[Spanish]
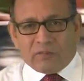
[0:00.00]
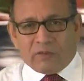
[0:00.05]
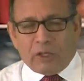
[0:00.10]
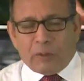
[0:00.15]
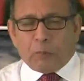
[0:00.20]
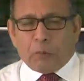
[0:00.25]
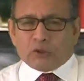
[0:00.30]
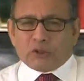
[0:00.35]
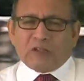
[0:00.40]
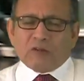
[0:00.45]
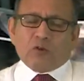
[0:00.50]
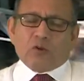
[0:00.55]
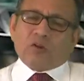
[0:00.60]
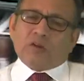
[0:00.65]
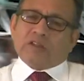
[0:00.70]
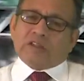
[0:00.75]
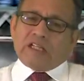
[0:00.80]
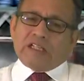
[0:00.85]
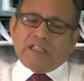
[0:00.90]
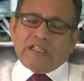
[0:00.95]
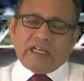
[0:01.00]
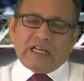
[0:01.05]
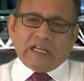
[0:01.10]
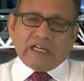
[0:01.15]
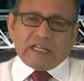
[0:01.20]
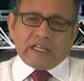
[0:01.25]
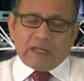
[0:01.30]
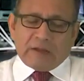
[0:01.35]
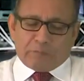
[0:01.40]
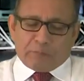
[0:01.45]
Y por tanto, tendrías
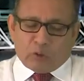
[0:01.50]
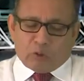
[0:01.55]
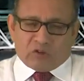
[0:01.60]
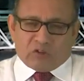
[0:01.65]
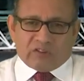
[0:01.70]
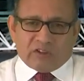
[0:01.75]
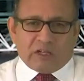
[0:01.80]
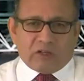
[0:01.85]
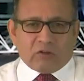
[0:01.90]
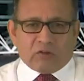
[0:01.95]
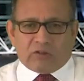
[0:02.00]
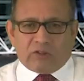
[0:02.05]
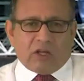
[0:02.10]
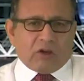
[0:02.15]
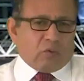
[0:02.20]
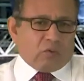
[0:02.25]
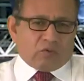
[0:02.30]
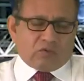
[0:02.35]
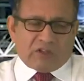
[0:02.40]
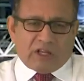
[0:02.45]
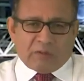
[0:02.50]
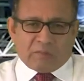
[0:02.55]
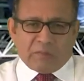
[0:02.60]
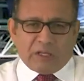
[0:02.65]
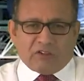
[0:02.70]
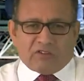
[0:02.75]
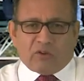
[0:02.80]
que procesar, no sé, 100 mil,